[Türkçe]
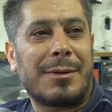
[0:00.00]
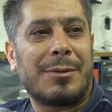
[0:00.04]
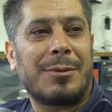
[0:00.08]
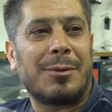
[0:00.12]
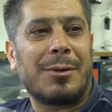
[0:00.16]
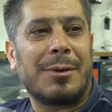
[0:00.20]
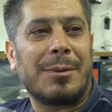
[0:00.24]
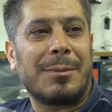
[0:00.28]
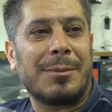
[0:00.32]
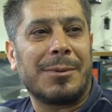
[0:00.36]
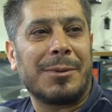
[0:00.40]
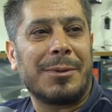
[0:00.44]

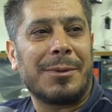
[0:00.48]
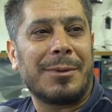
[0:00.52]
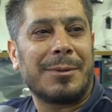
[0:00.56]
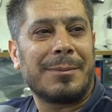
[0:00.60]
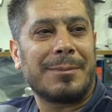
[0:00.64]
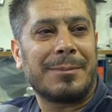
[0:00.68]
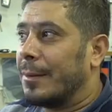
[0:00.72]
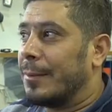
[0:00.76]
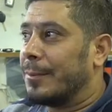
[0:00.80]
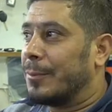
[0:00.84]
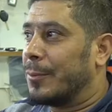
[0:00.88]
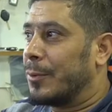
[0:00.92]
doğumluyum.
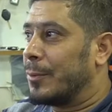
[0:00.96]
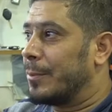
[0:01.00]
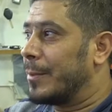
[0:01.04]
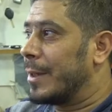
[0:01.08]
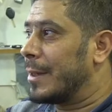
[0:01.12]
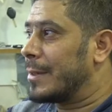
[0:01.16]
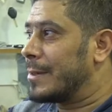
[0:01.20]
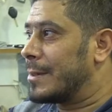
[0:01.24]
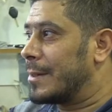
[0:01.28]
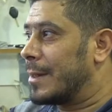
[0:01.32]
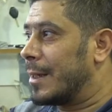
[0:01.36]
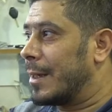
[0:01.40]
Bu
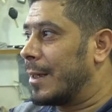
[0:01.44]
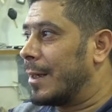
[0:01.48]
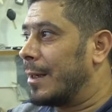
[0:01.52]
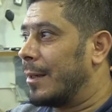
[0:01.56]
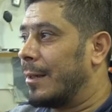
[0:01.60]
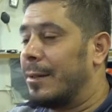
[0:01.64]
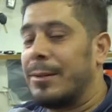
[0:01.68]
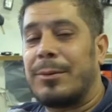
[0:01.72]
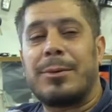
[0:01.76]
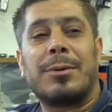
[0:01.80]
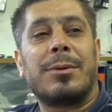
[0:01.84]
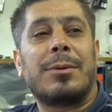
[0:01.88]

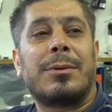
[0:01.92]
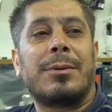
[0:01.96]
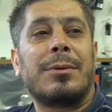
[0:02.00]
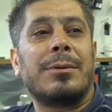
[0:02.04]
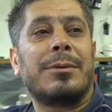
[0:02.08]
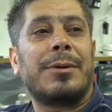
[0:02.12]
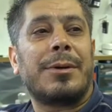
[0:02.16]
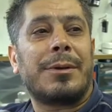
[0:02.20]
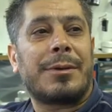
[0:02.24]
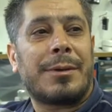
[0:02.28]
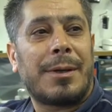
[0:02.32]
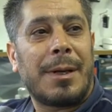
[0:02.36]
mesleğe ilkokul
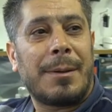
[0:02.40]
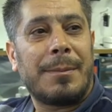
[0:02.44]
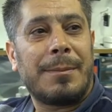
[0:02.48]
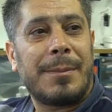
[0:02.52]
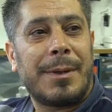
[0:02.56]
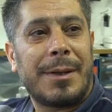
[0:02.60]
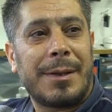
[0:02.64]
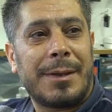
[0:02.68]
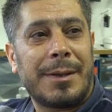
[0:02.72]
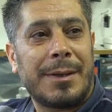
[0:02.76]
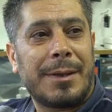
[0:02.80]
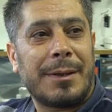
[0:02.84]
4'ten
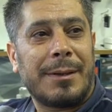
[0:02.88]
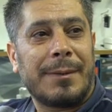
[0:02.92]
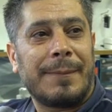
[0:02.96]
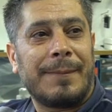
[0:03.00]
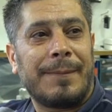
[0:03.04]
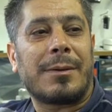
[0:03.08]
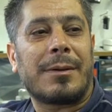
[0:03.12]
beri